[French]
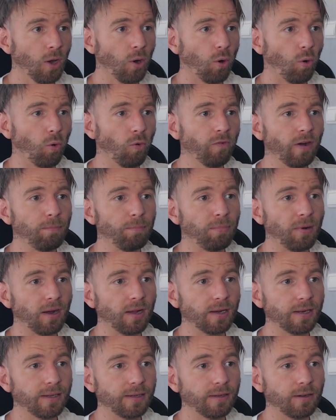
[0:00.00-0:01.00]
On va
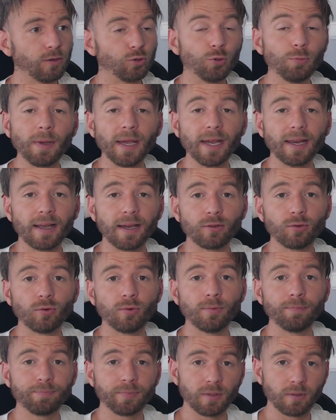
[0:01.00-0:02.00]
parler du
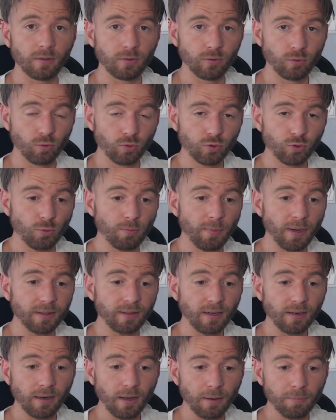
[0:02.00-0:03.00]
mercato donc ce
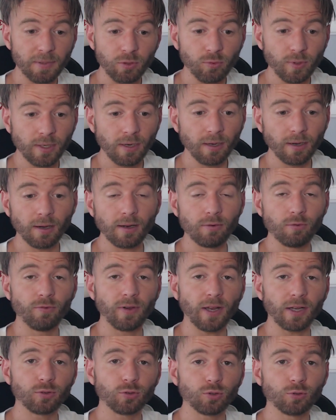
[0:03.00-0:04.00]
matin là, à minuit les gars,
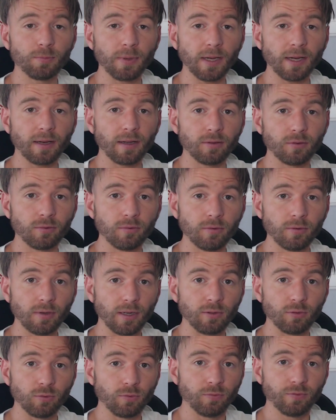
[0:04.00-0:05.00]
l'ouverture du mercato
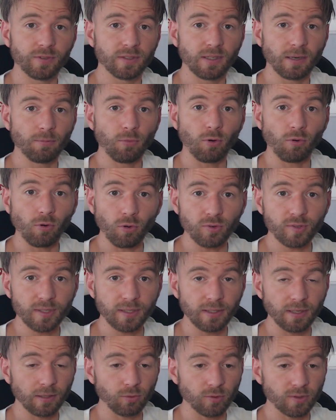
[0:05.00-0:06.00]
est officiellement
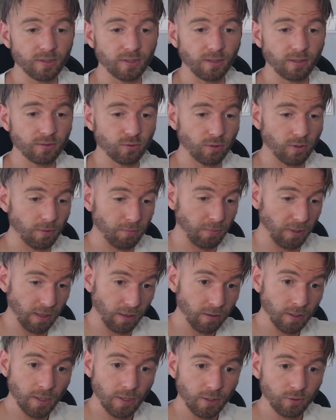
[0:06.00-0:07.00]
lancée. Hein, donc ça sera bah,
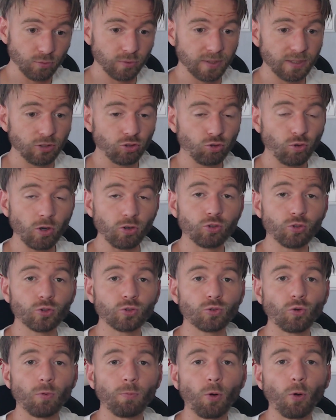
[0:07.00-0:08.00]
là du 10 juin
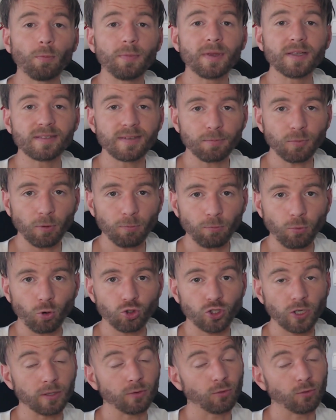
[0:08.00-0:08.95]
jusqu'au 1er septembre prochain.